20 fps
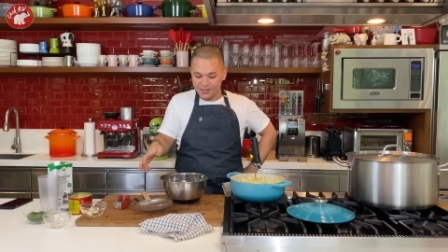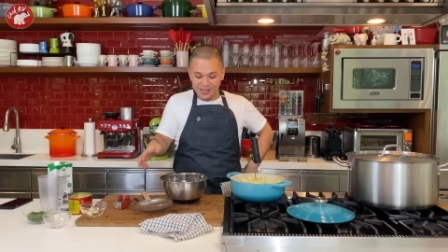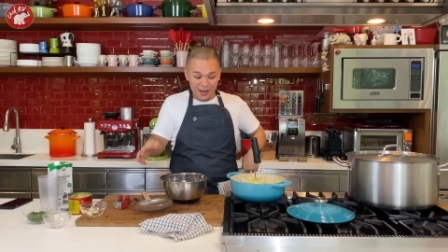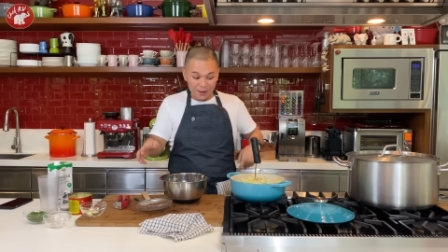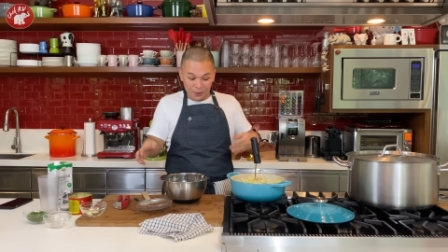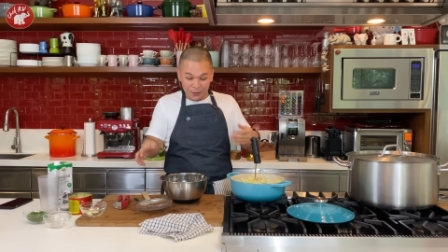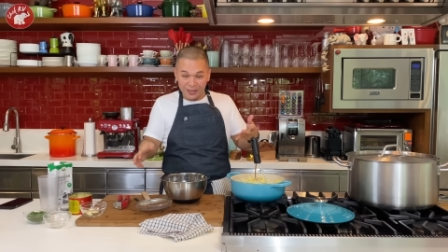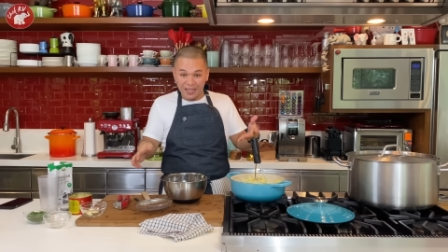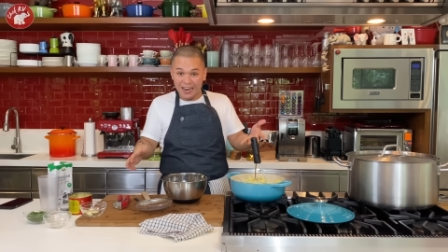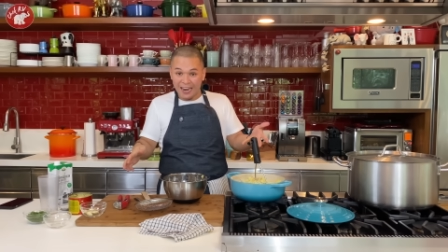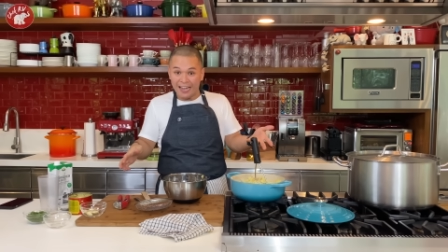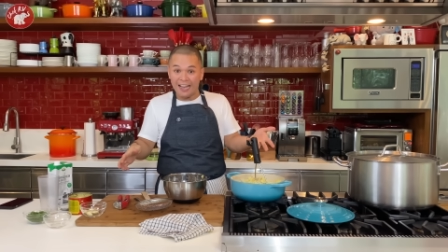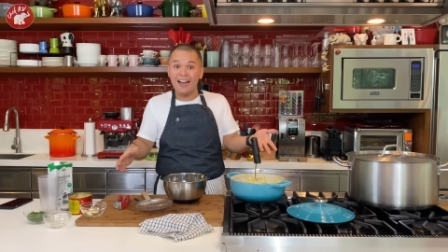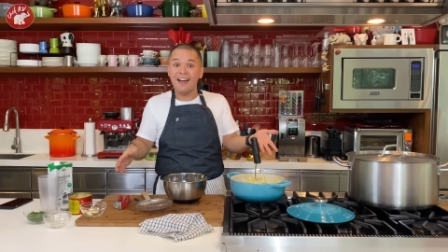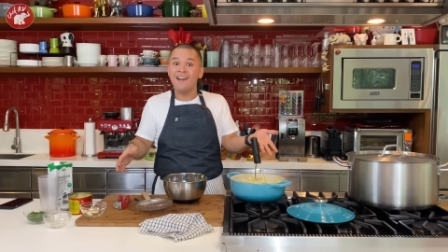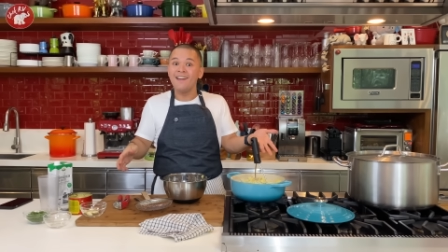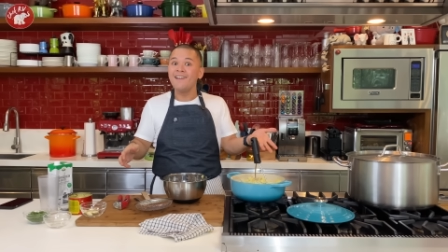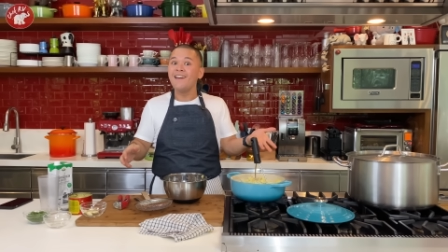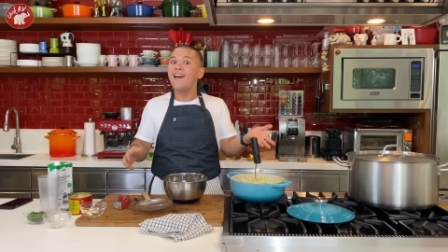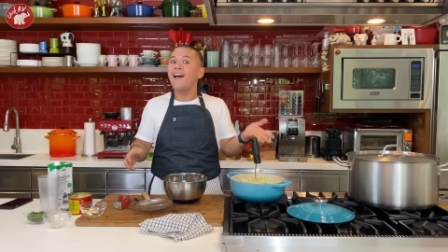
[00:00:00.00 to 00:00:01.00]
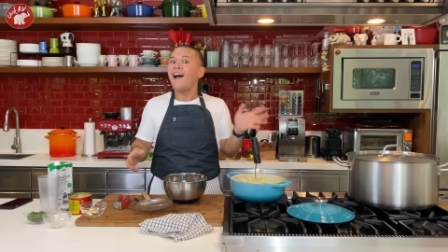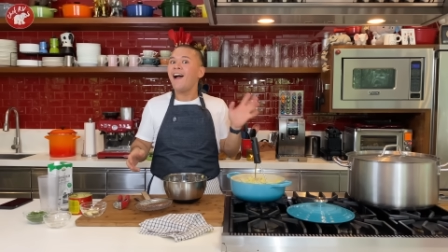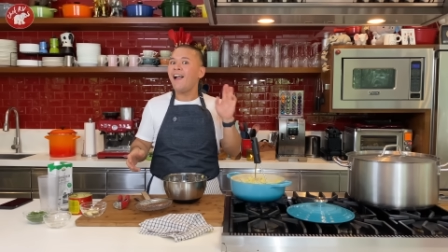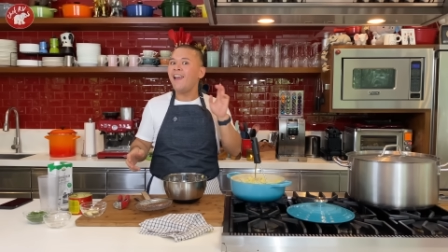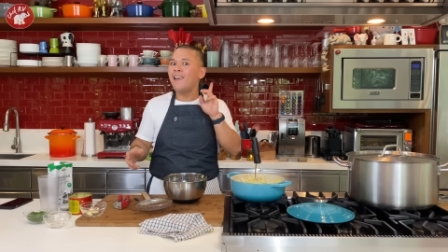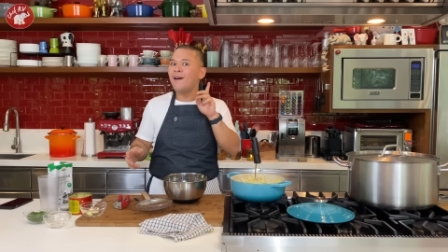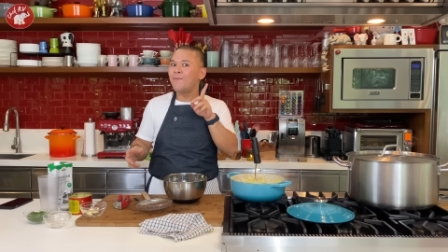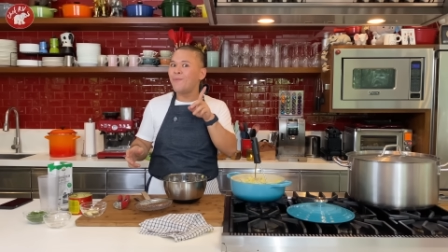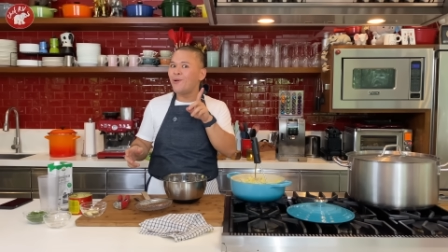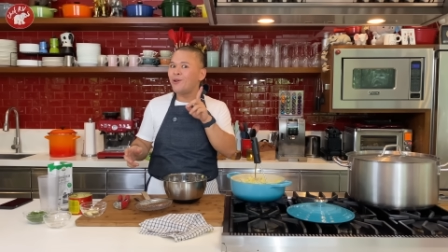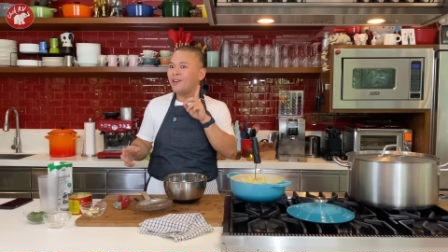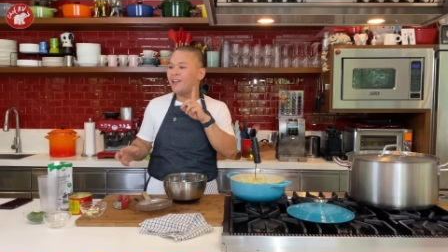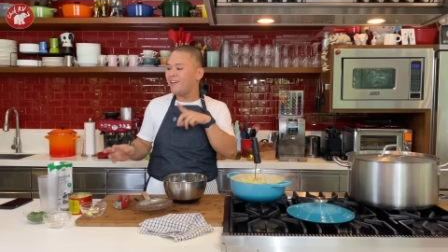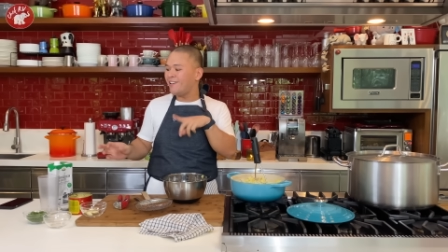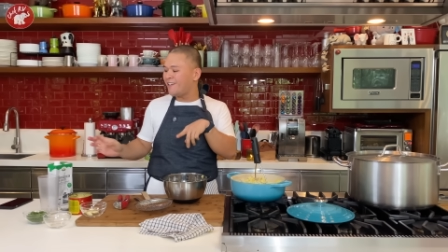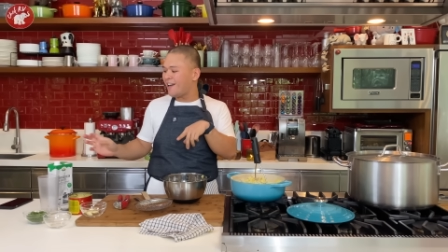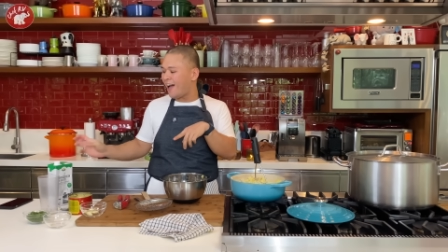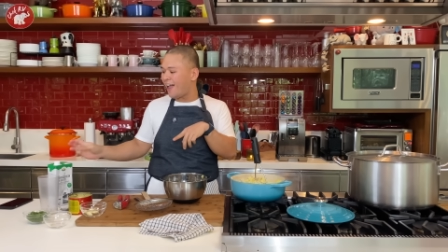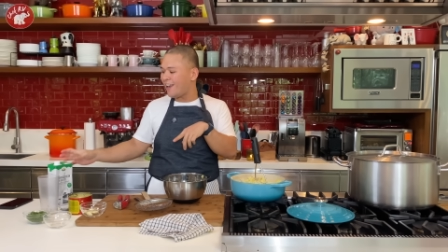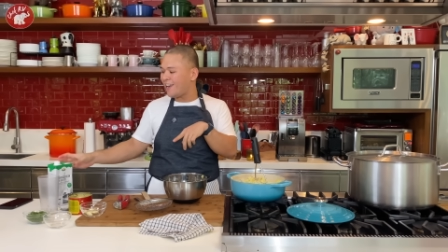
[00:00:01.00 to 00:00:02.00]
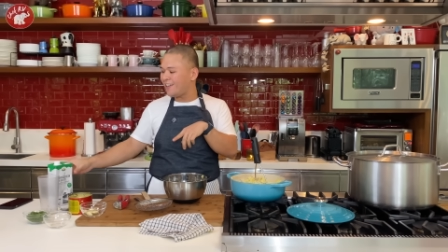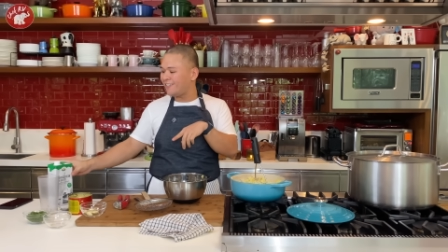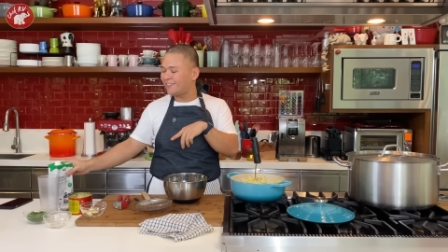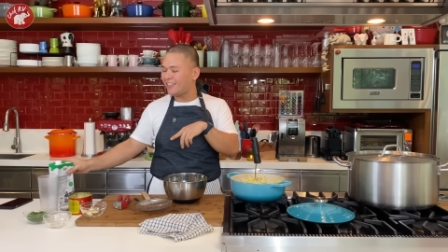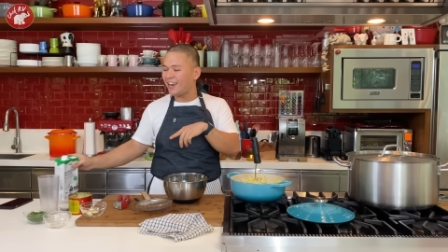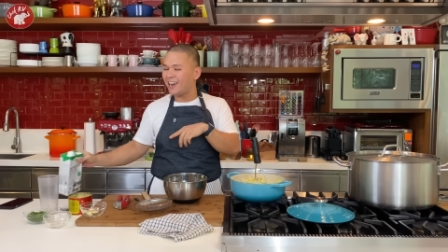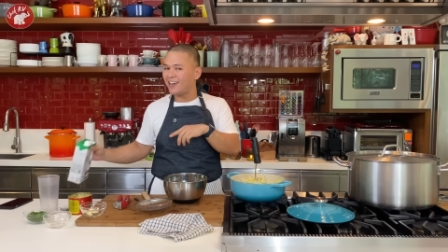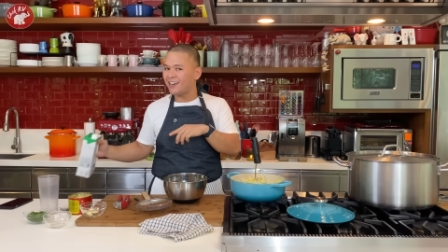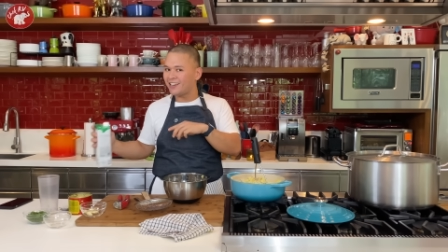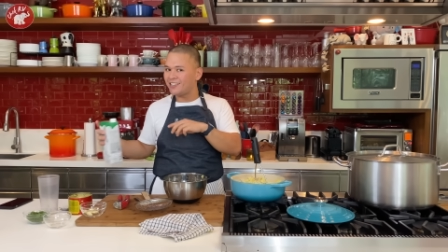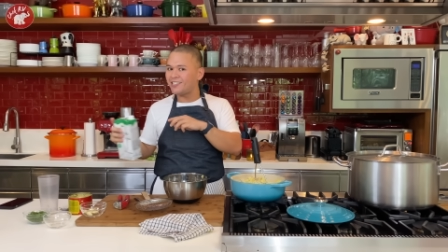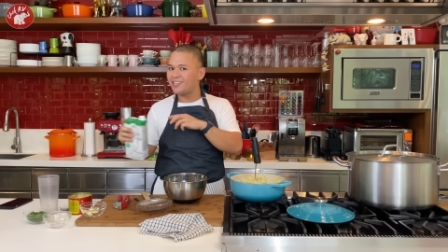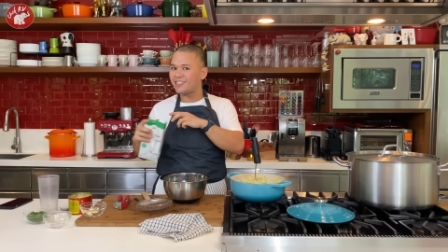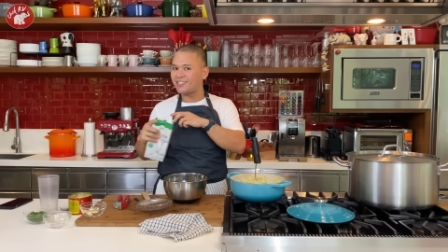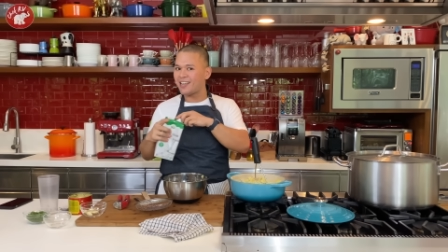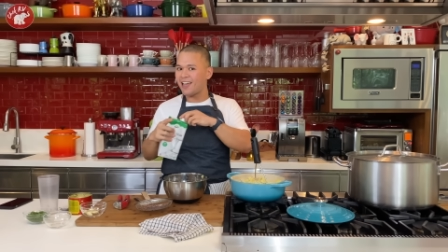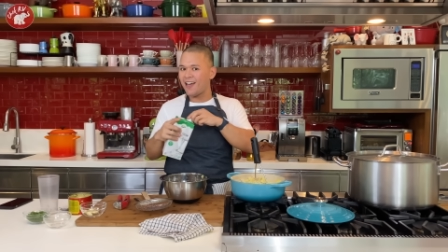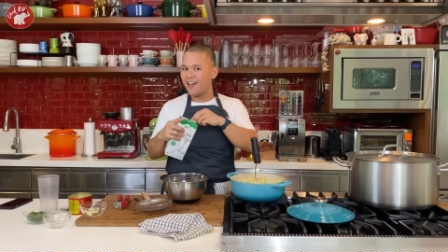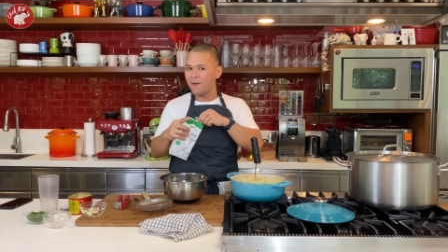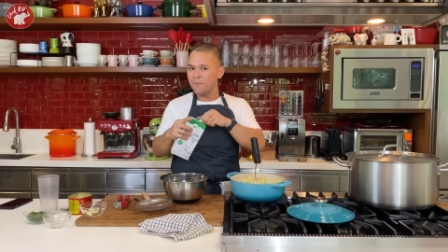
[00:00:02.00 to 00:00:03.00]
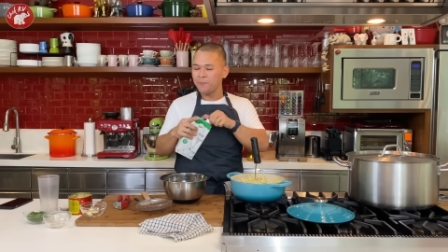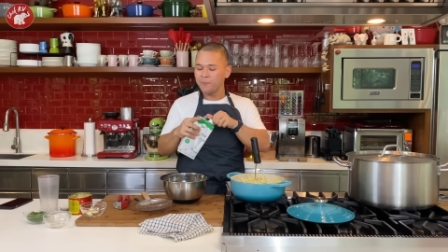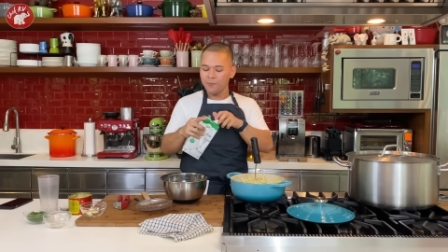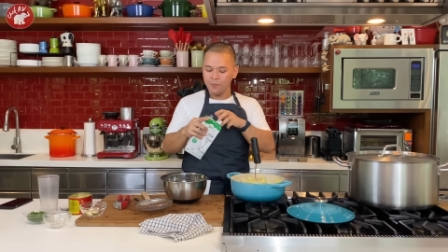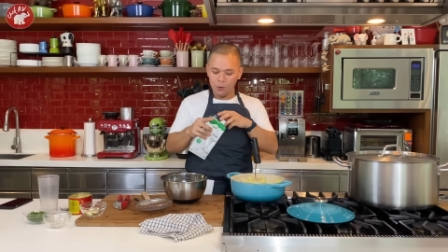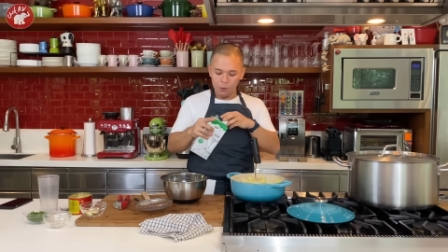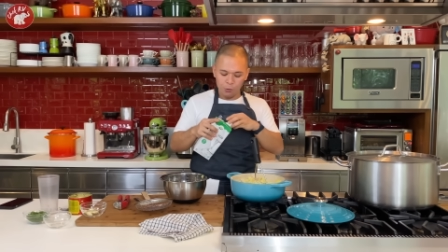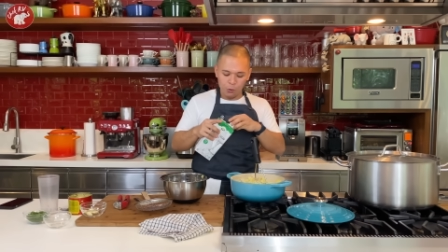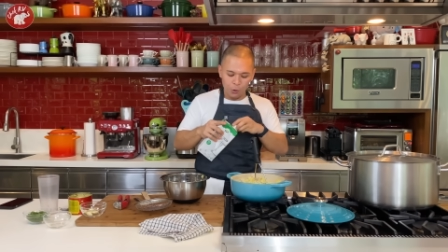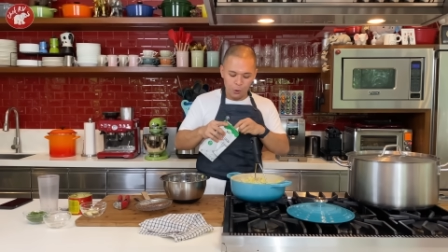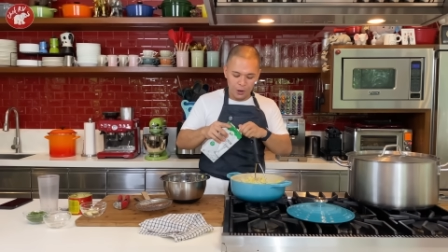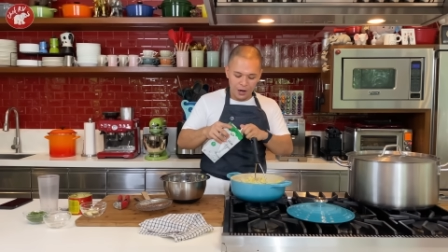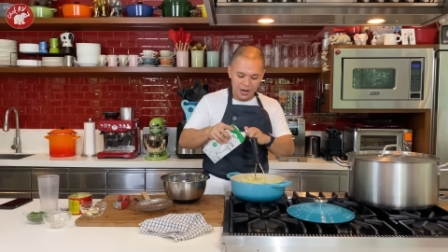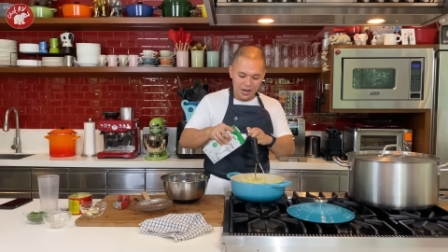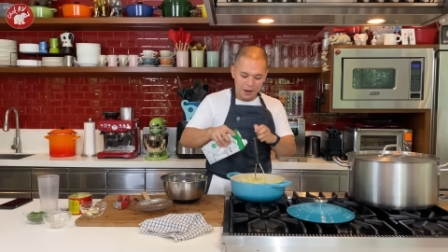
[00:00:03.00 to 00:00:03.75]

Ito talaga, alam mong nanggaling talaga siya sa tunay